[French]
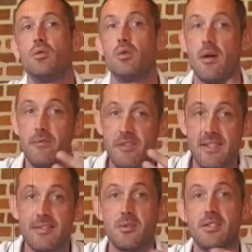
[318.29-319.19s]
de la
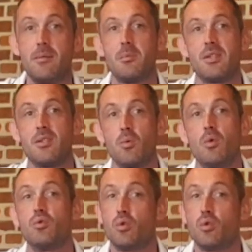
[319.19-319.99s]
vitesse de sédimentation, du